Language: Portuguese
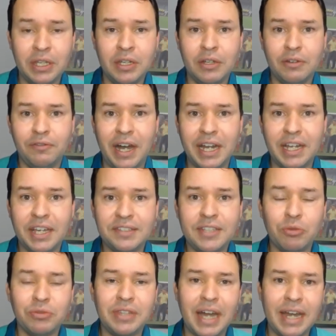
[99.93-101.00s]
Vale
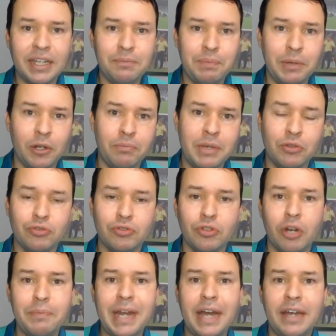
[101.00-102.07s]
ressaltar que, pelo menos
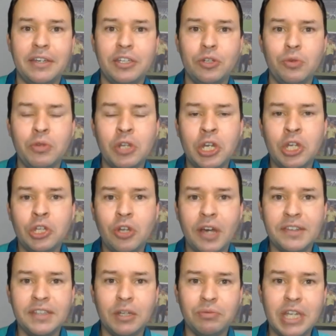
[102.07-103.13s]
no Beira Rio,
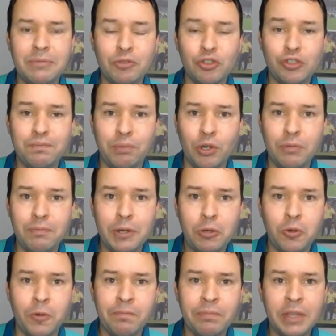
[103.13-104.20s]
nós não temos
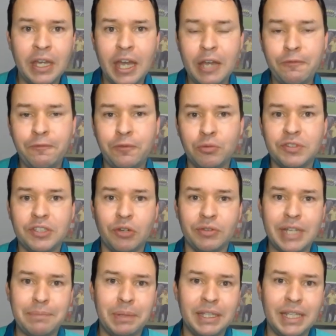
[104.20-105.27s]
público em função
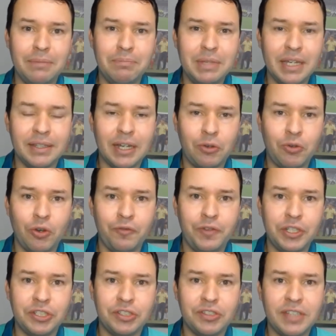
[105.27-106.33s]
da pandemia da
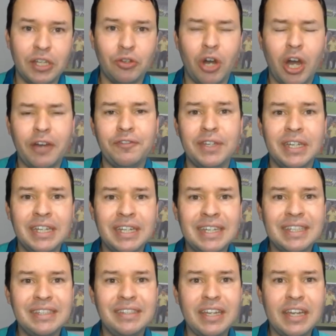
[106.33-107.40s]
Covid-19,
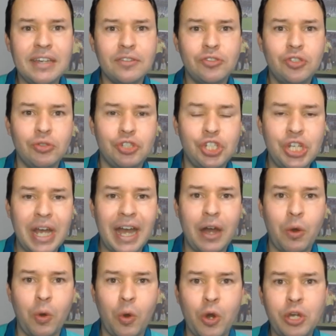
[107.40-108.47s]
desde o dia
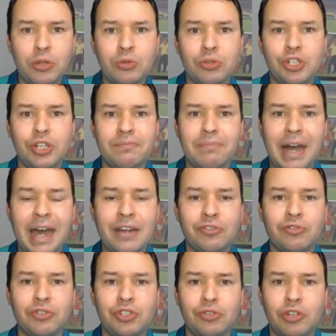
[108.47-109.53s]
8 de
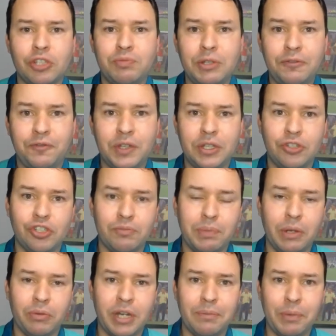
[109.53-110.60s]
março de 2020
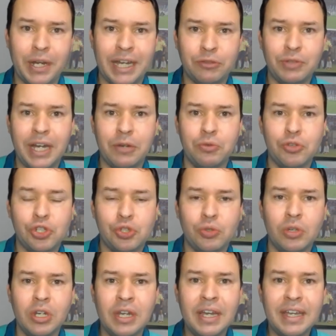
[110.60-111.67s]
pelo Campeonato
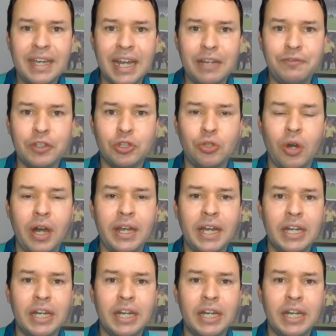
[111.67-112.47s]
Gaúcho, aquela vitória